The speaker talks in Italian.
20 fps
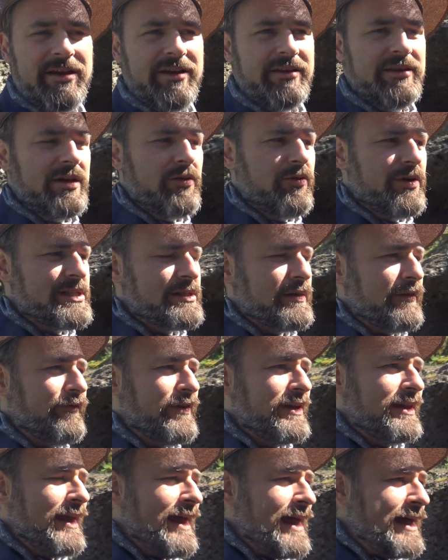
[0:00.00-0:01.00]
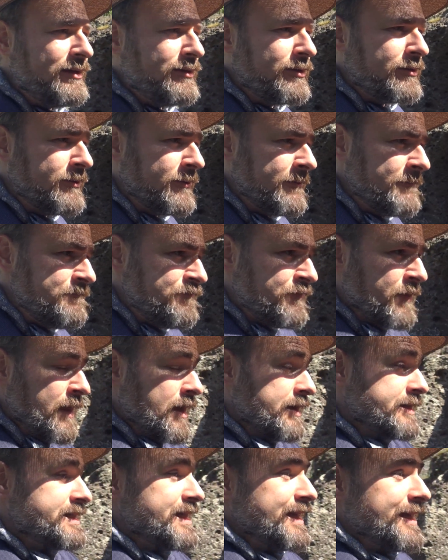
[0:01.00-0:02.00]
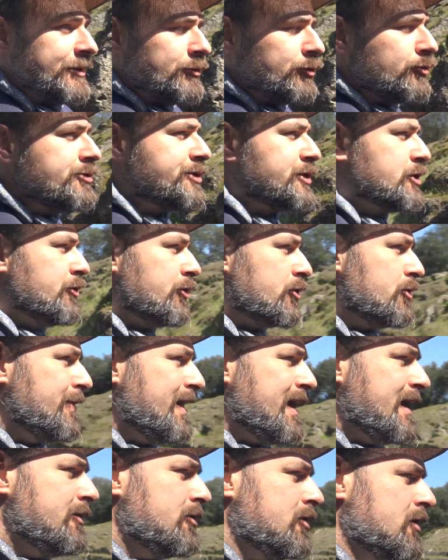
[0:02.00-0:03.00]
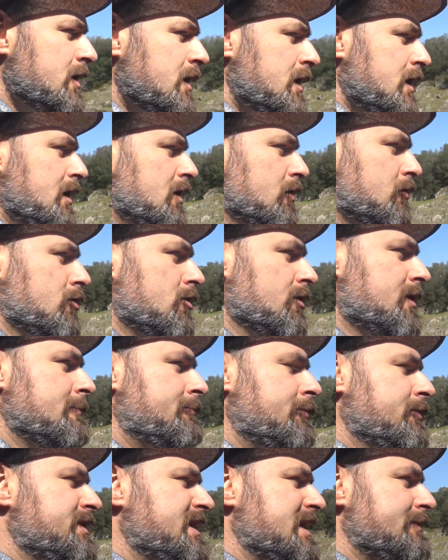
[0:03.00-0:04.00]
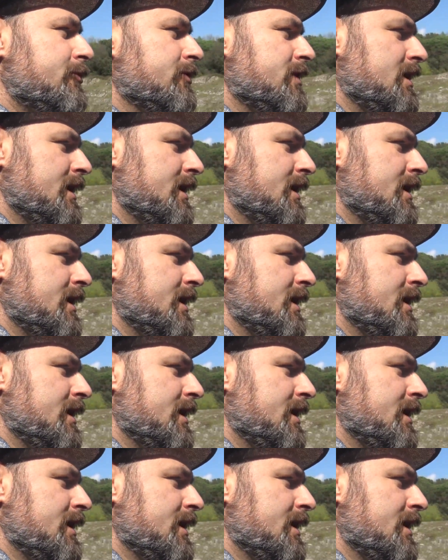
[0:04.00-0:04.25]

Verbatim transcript: di questo anfiteatro, se etrusco o romano, quello che possiamo